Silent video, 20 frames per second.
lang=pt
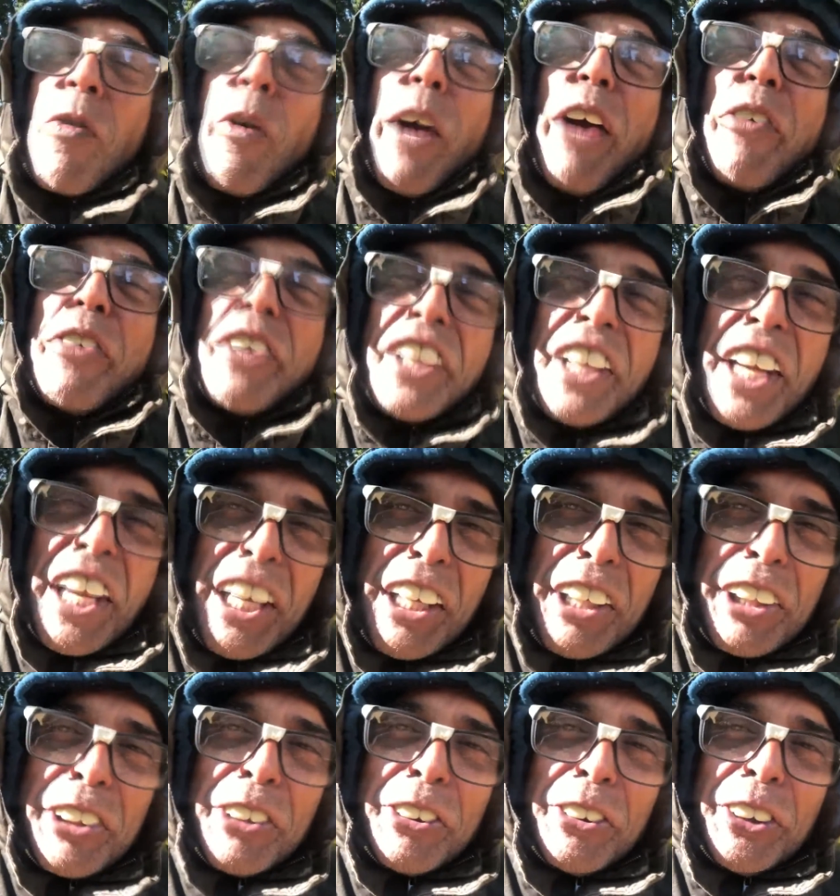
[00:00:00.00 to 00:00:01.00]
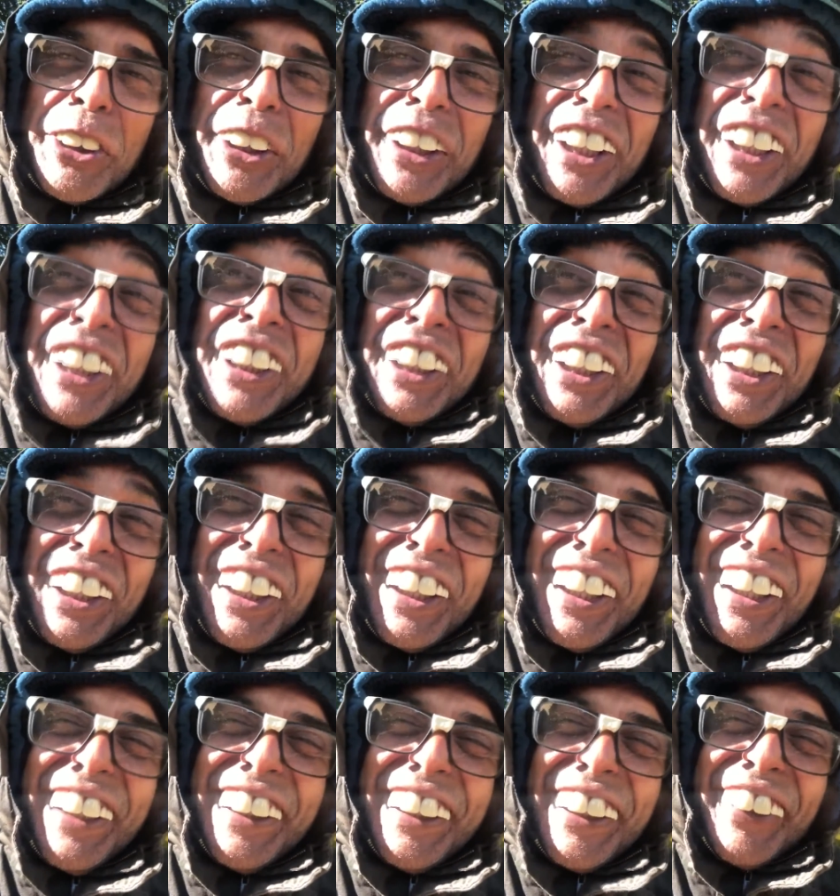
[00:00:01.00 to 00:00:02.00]
Qual é o endereço desse
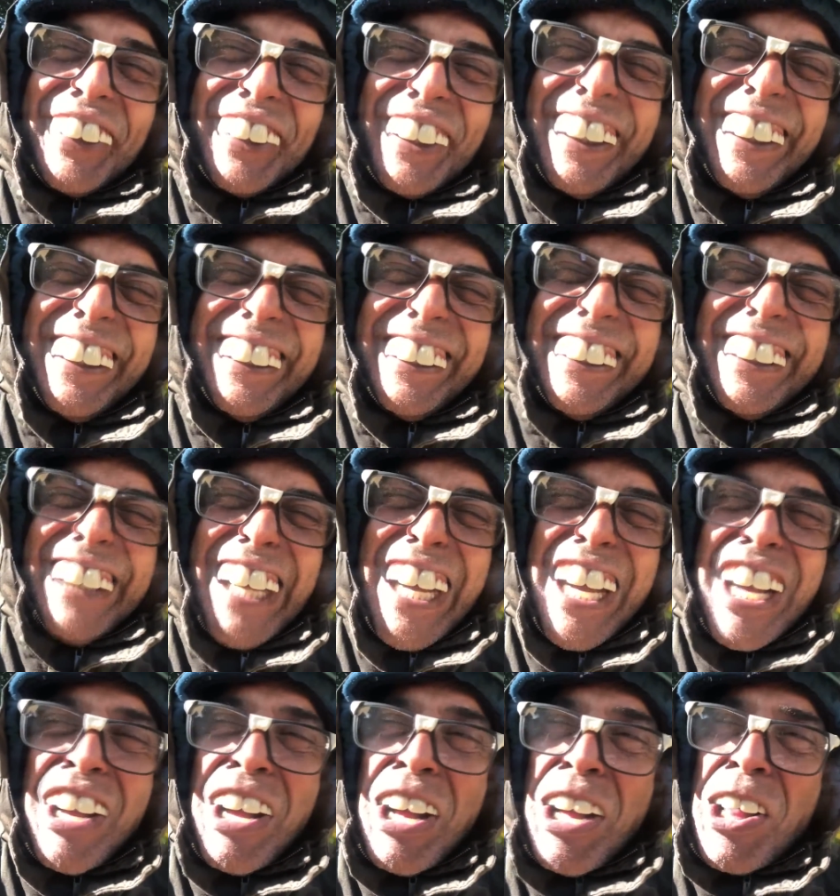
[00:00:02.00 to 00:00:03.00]
restaurante?